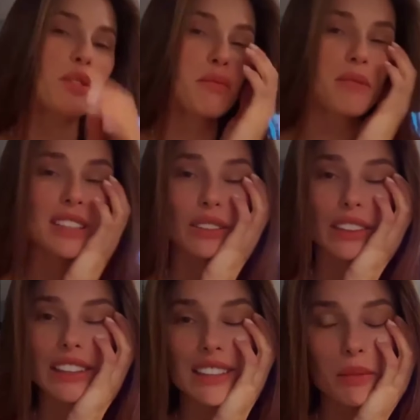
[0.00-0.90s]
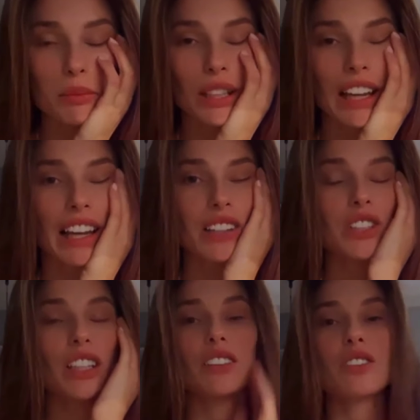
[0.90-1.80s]
Tô com uma saudade dessa mulher,
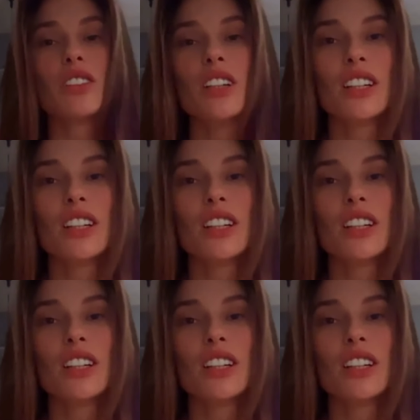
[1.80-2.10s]
gente.